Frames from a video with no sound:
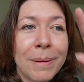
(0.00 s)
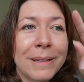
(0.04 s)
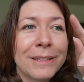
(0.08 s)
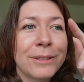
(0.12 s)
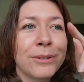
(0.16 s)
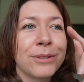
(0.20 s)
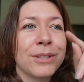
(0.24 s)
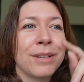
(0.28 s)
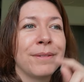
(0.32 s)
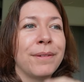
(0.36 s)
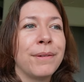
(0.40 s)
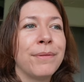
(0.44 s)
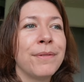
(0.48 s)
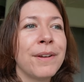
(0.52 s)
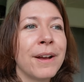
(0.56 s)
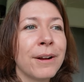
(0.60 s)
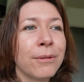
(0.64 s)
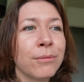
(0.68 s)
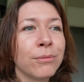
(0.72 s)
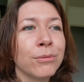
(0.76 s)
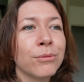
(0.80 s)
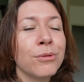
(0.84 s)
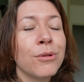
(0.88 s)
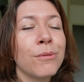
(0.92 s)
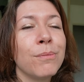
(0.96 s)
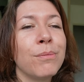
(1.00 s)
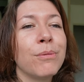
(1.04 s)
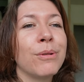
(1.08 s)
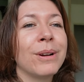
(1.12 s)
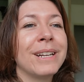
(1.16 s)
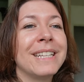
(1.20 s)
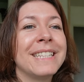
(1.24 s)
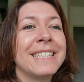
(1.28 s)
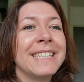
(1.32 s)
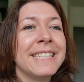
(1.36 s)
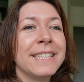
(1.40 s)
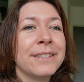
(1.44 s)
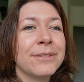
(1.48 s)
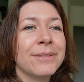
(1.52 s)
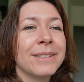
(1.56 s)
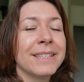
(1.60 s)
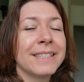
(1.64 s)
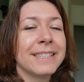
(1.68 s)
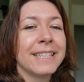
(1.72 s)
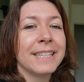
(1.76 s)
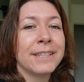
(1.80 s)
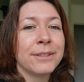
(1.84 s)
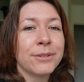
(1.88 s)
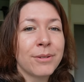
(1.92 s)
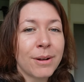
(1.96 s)
parce que j'avais fait un concours pour les 600
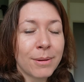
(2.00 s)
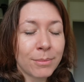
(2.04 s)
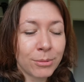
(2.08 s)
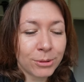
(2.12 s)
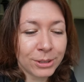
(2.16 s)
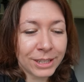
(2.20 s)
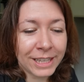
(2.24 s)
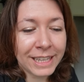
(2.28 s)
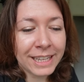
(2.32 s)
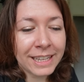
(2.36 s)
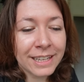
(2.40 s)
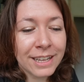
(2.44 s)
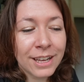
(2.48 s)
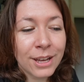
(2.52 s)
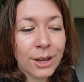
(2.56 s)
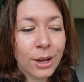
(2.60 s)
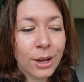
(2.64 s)
et 700 abonnés,